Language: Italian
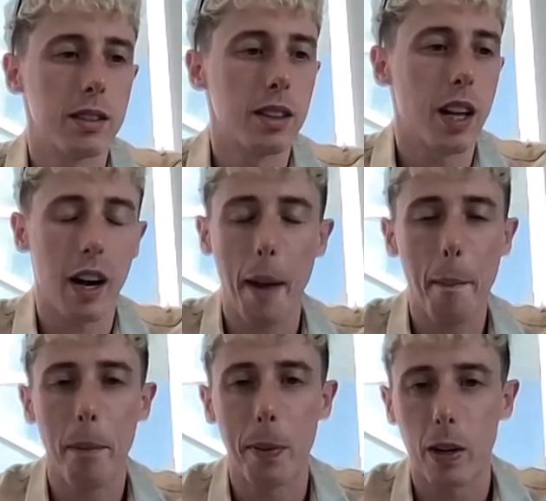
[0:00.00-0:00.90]
il
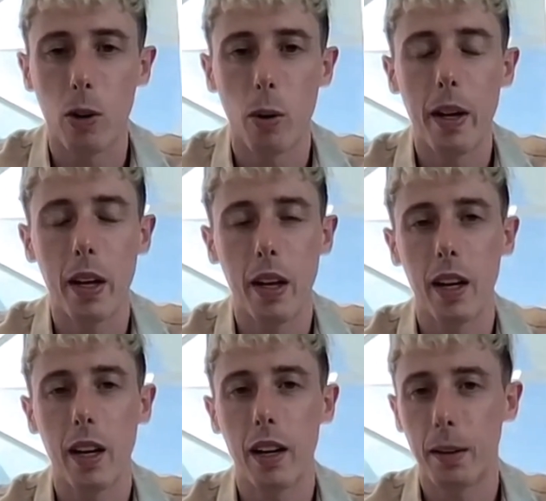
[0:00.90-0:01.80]
rap per
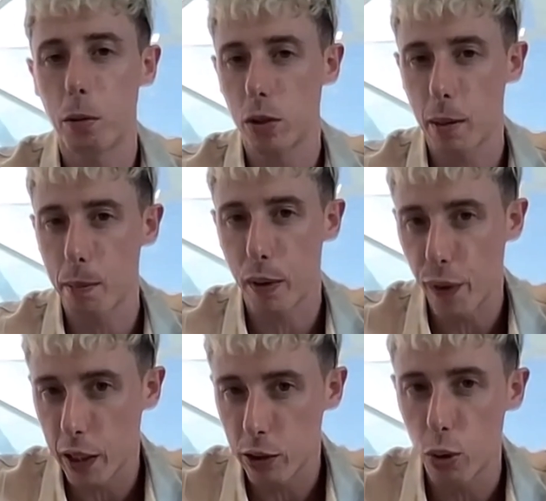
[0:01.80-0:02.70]
come l'avevo sempre
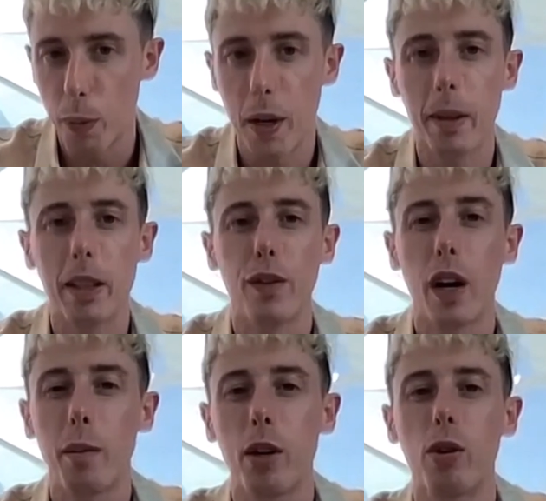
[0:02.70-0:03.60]
fatto prima di
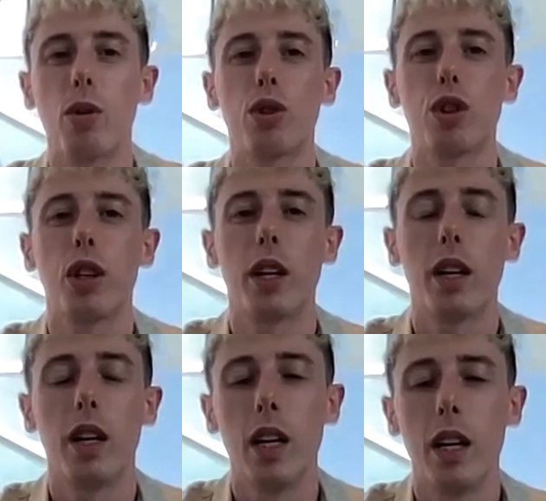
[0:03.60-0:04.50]
farmi
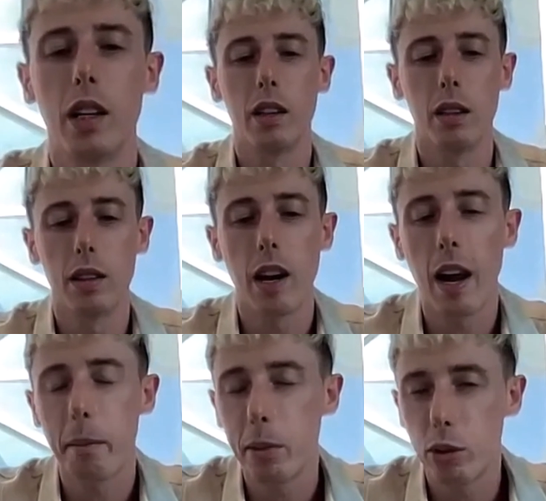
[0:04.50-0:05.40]
conoscere eh,
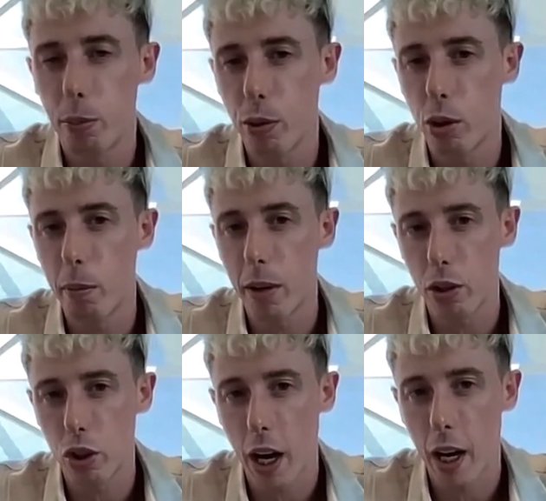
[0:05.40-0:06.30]
nell'ambito più
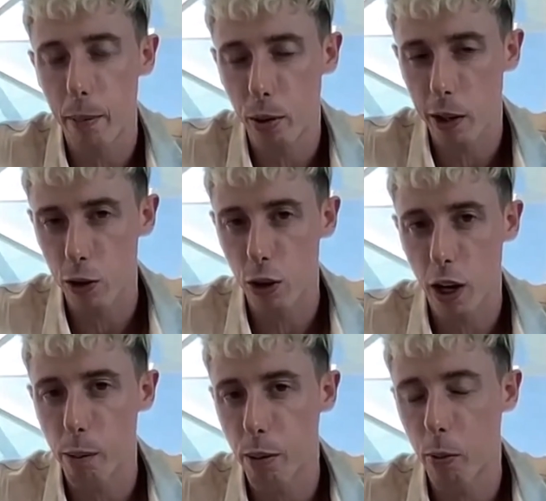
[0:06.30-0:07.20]
commerciale, più
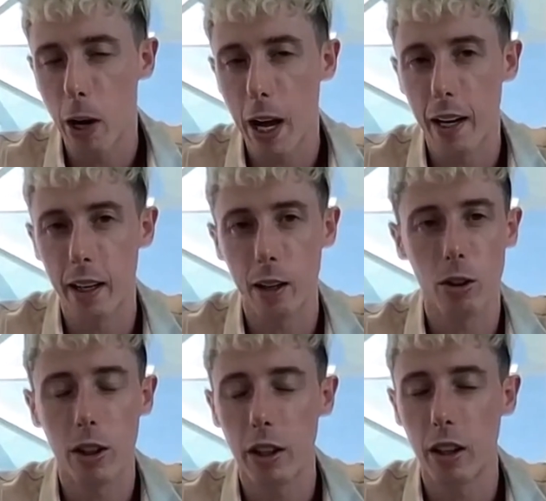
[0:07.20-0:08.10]
nazional popolare
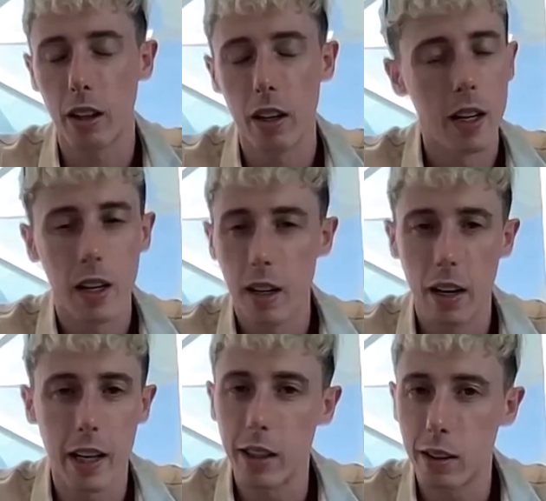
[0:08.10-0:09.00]
con eh,
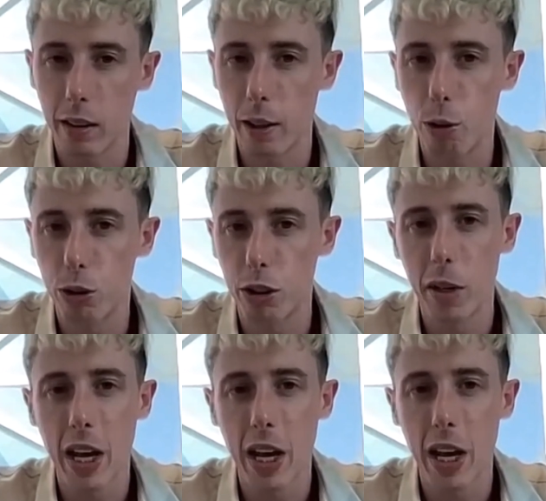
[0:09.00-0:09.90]
le hit degli
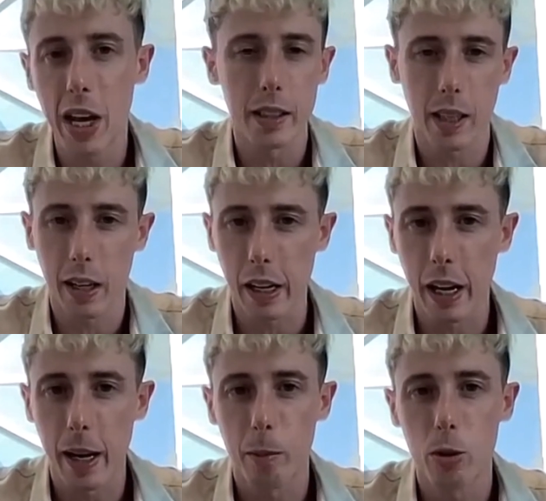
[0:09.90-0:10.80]
ultimi anni,
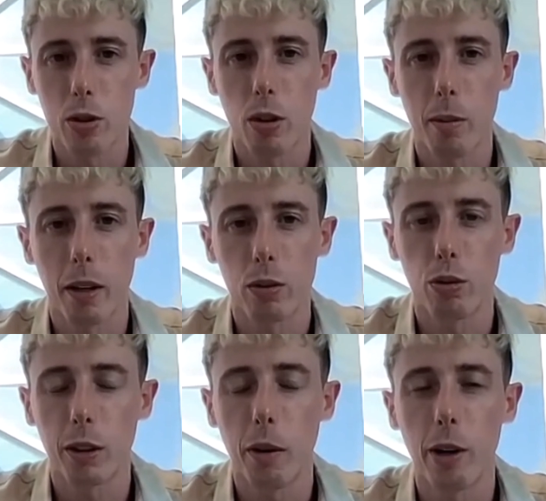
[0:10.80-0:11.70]
Sanremo, insomma,
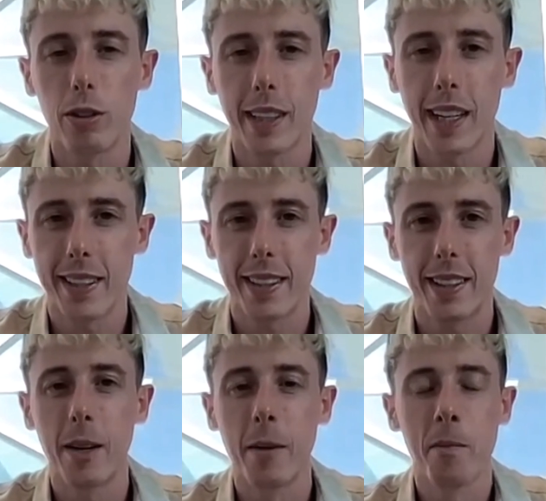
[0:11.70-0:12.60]
tutti quei
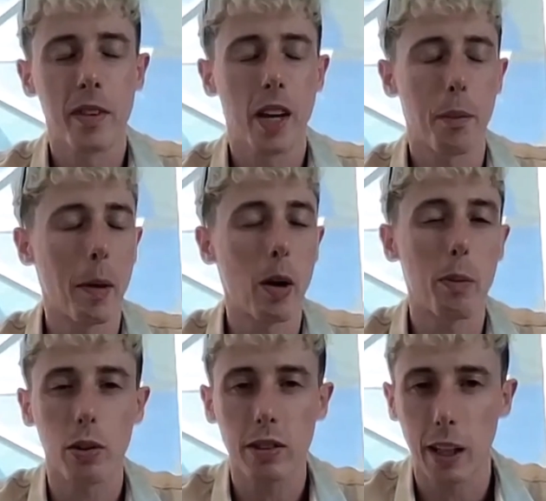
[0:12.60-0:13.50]
contesti che poi mi
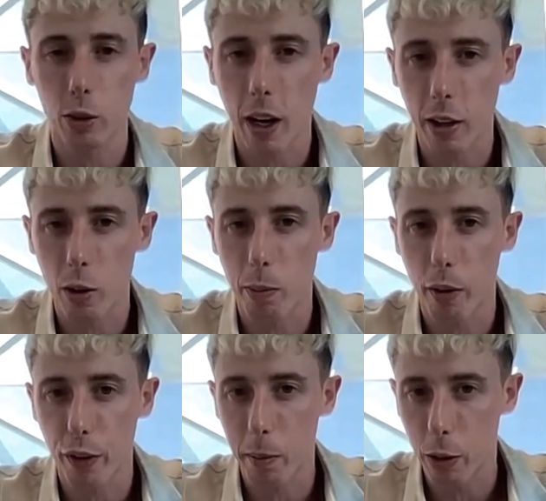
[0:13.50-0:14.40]
hanno portato anche un po'
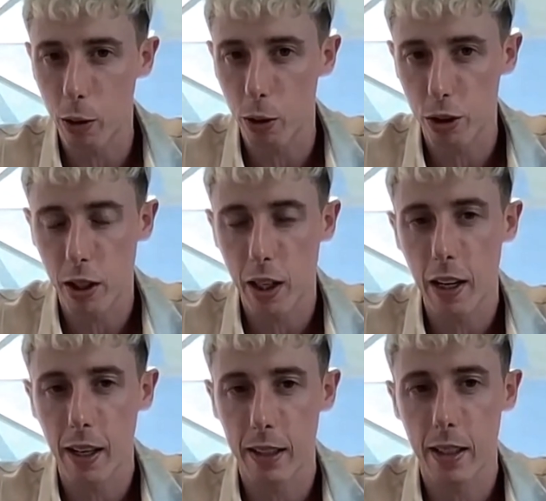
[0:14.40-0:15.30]
a farmi conoscere
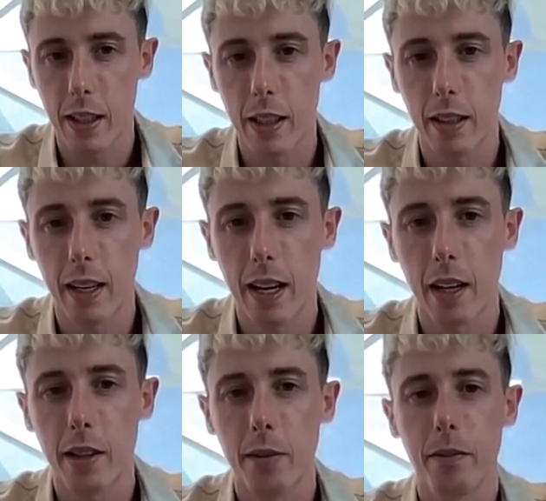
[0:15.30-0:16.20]
nelle case degli
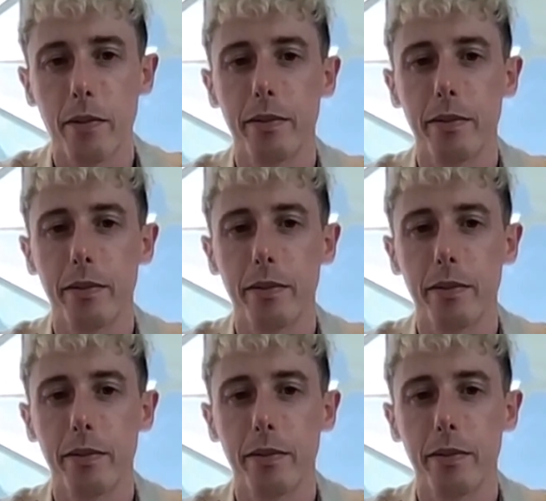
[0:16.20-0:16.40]
italiani.